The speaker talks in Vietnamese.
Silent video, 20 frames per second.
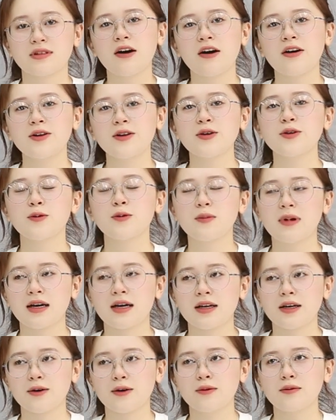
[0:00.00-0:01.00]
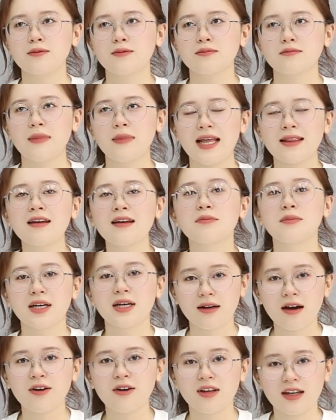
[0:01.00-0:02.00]
Nói nói chung là kiểu bản thân
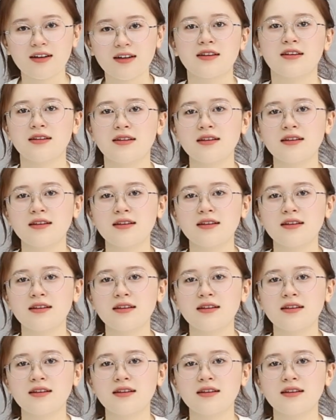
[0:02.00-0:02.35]
mình có gì.